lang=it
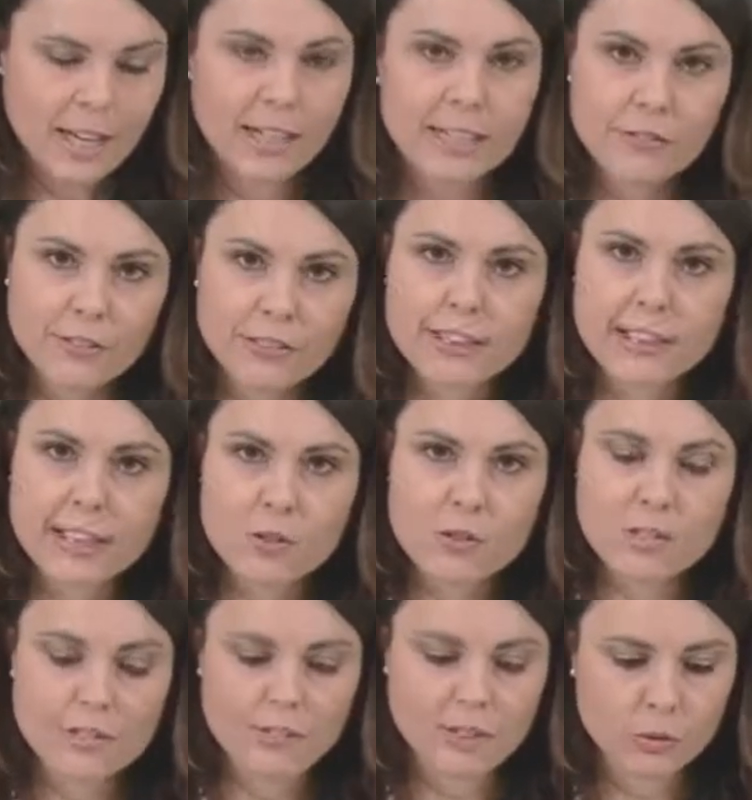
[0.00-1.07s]
a difendere i
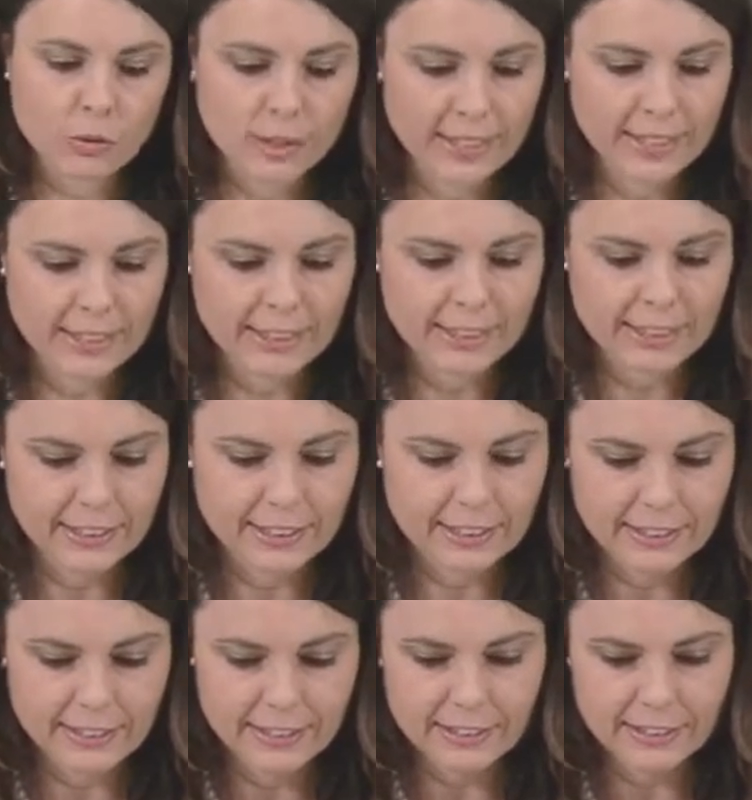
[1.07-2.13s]
nostri valori
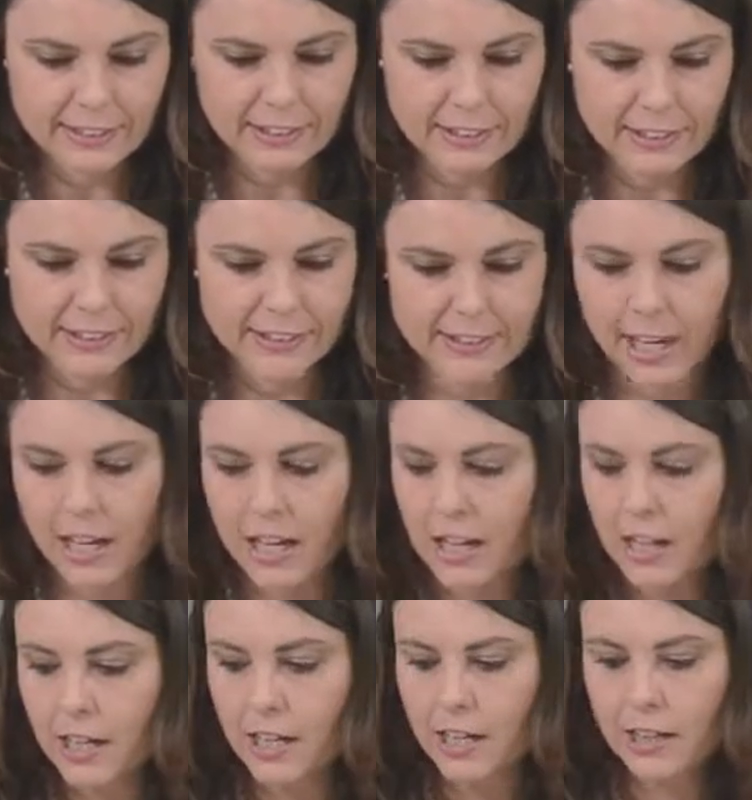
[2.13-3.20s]
di, di sinistra.
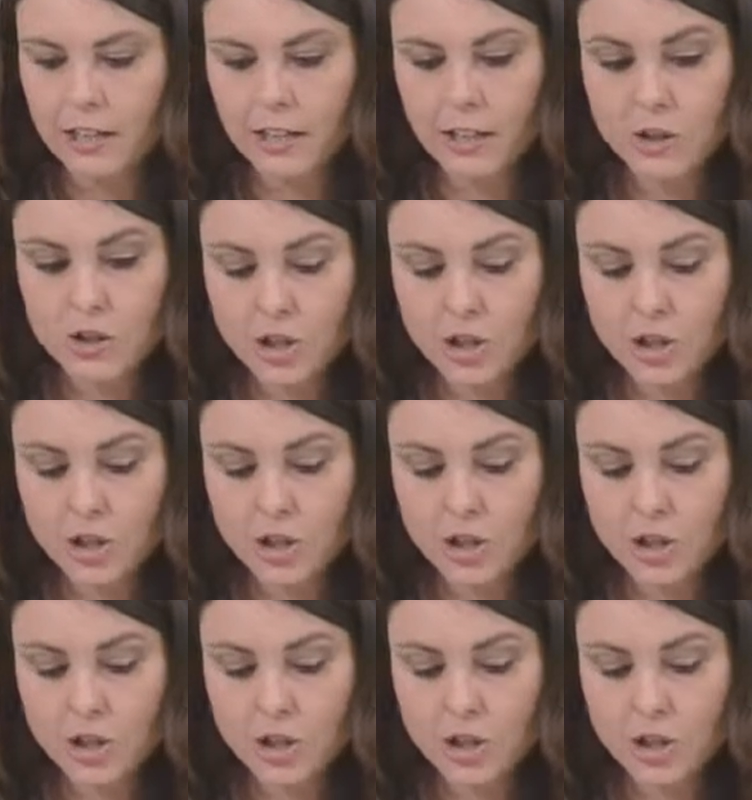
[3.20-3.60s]
Eh,